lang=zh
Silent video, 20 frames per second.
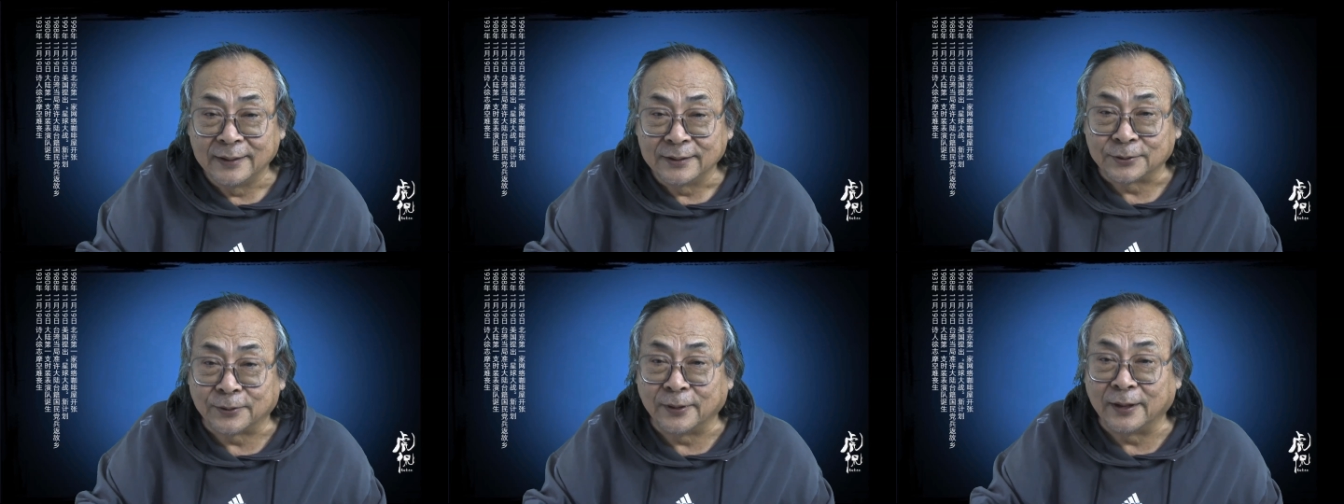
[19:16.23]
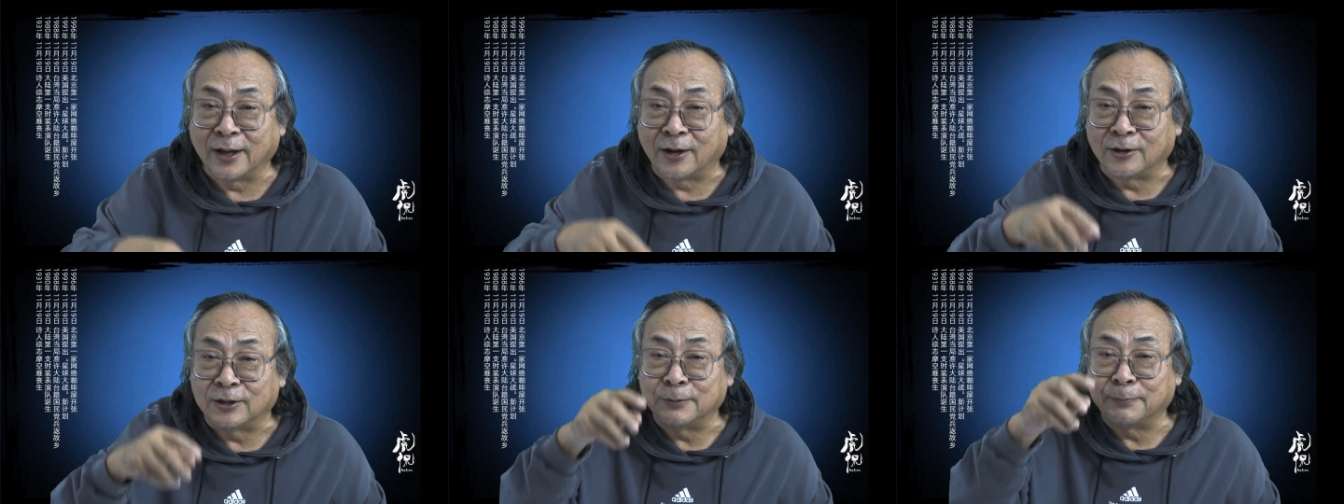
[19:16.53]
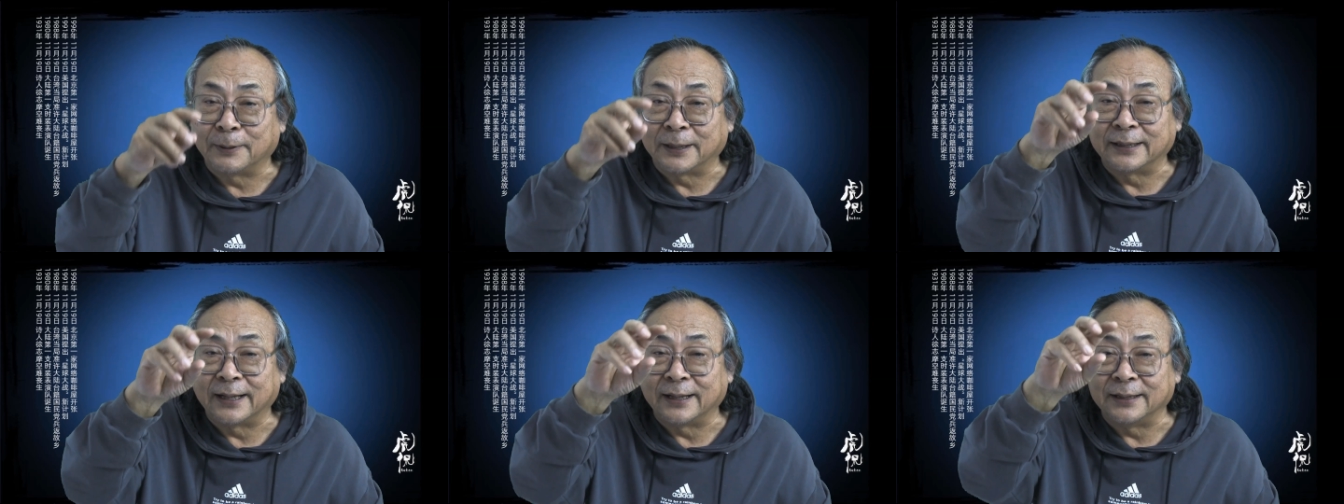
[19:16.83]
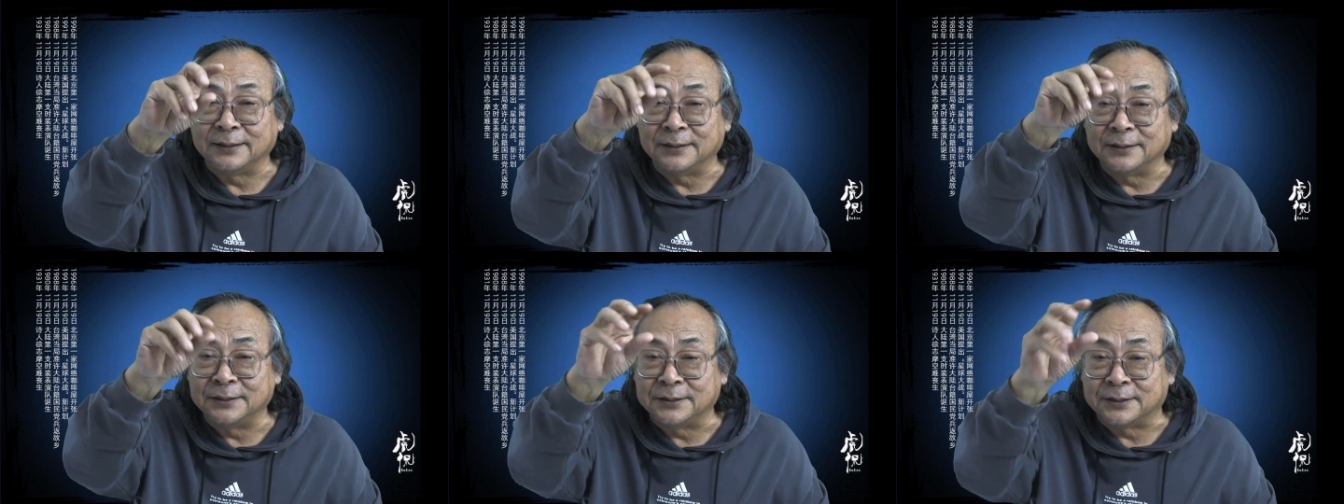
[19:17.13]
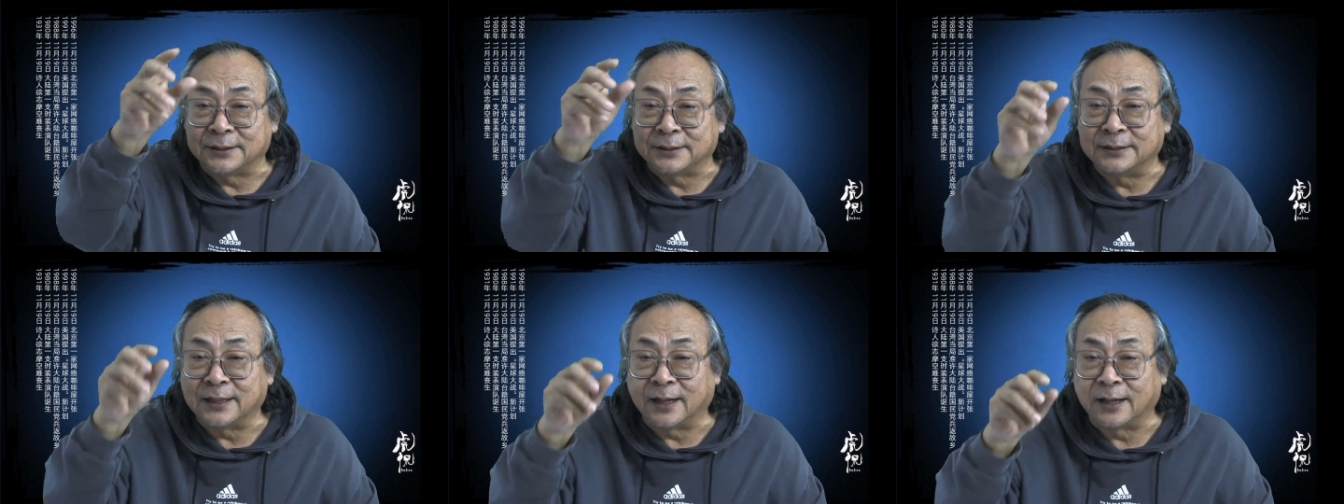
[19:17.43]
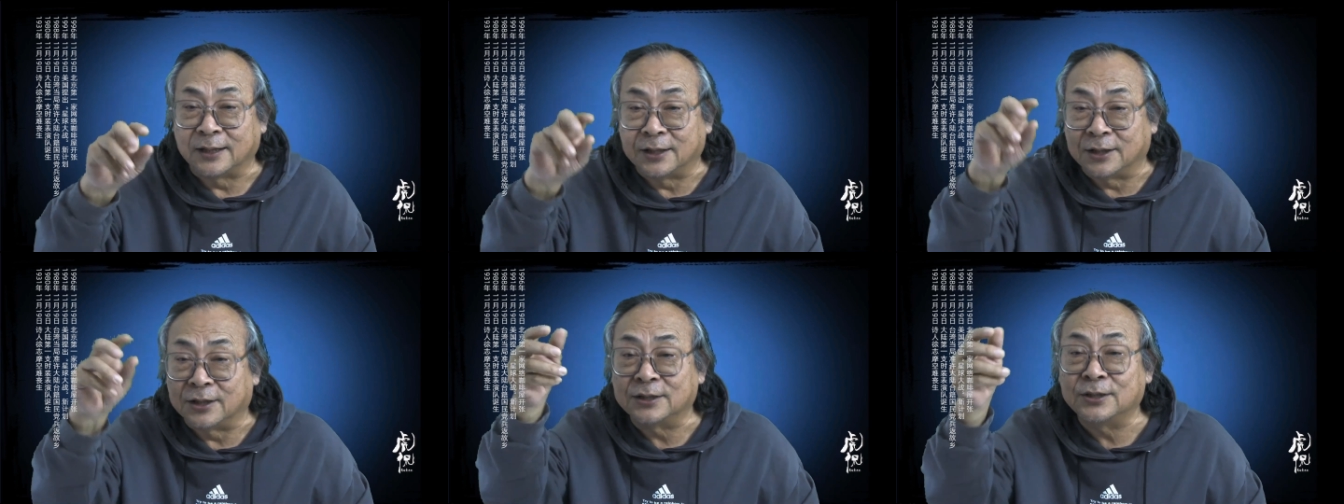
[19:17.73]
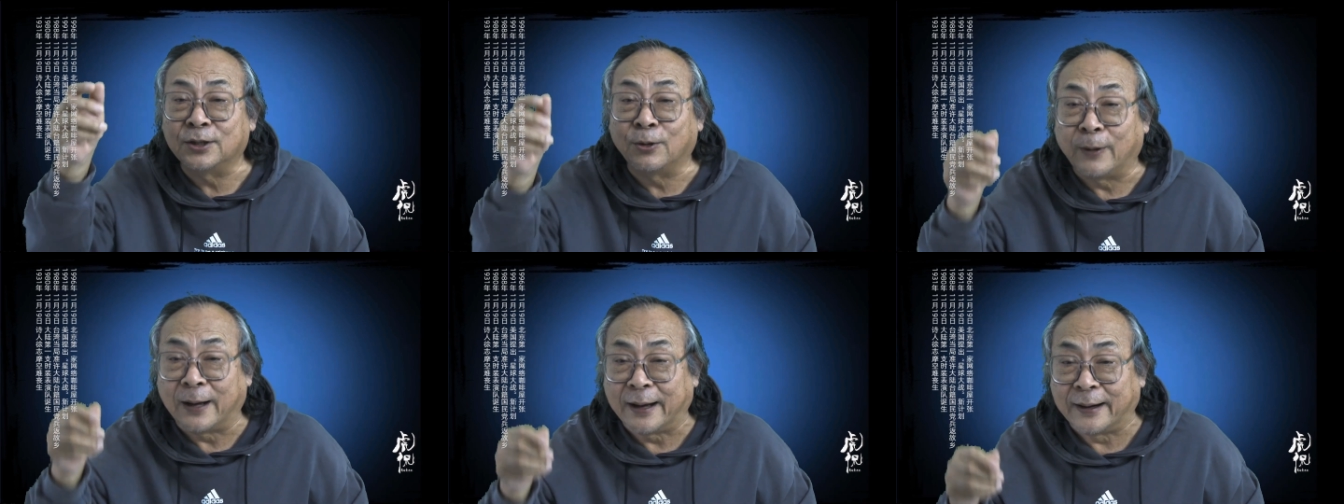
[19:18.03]
所以老师把他已经形象格
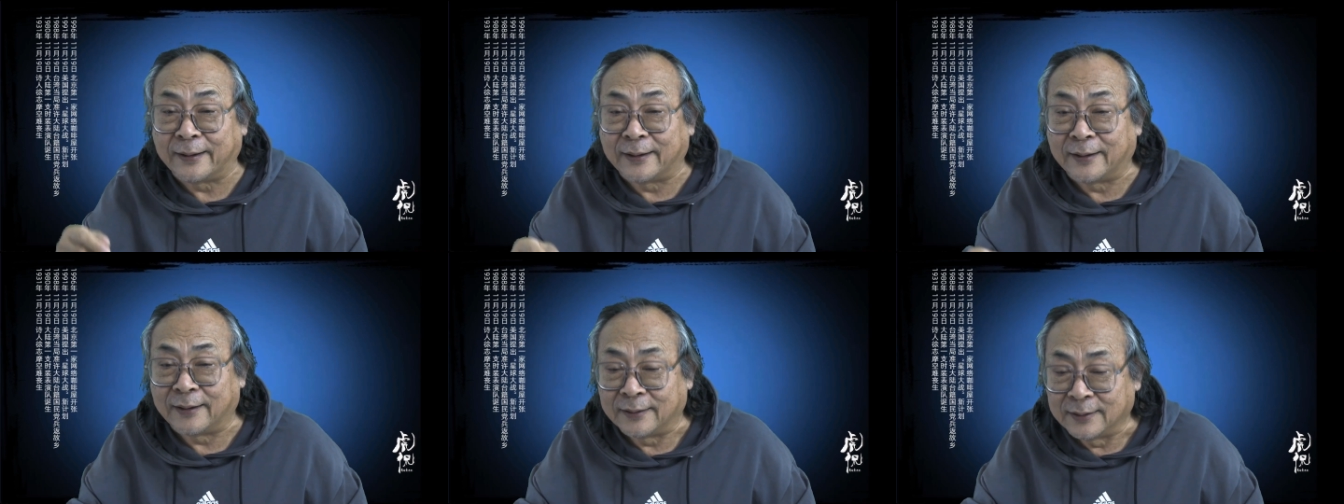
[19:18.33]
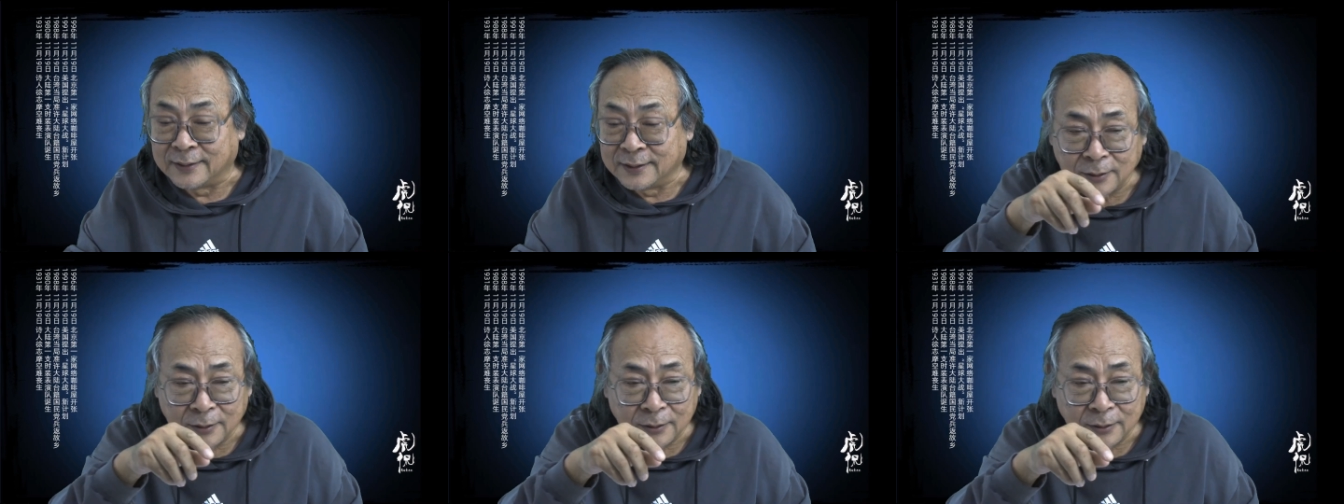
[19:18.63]
式化了啊。